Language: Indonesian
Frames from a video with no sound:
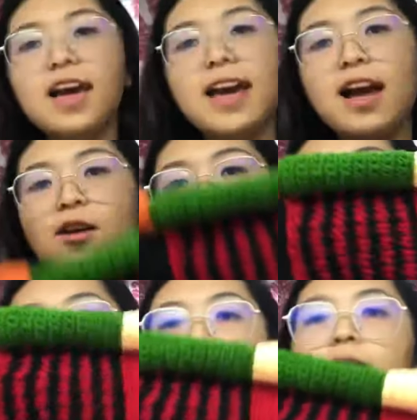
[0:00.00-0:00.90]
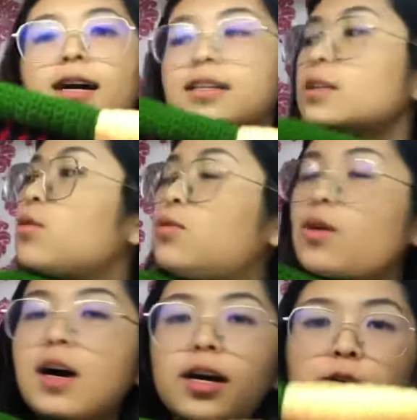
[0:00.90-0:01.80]
okay, aku udah siap lengannya
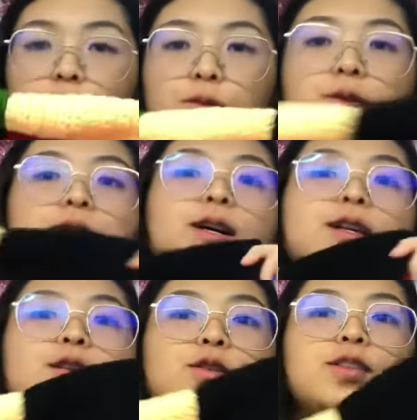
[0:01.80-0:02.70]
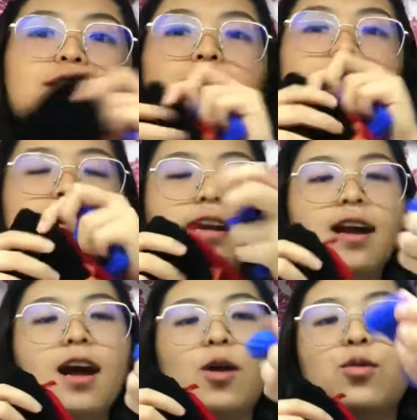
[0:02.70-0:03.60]
dua-dua itu Terus ini
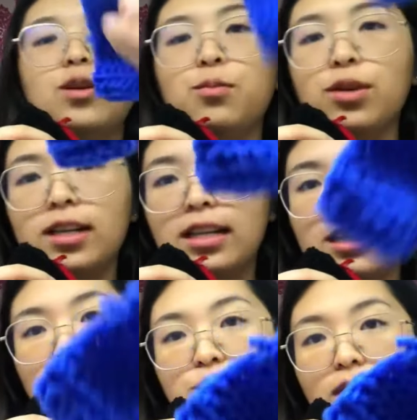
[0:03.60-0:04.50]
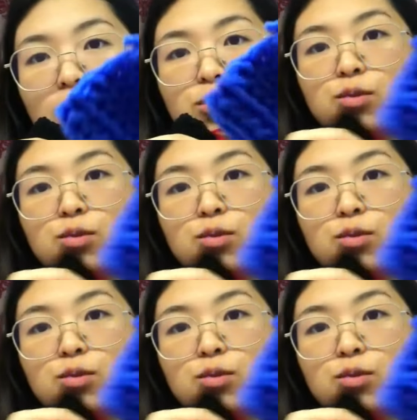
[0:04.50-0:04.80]
sekarang aku udah buat ini juga untuk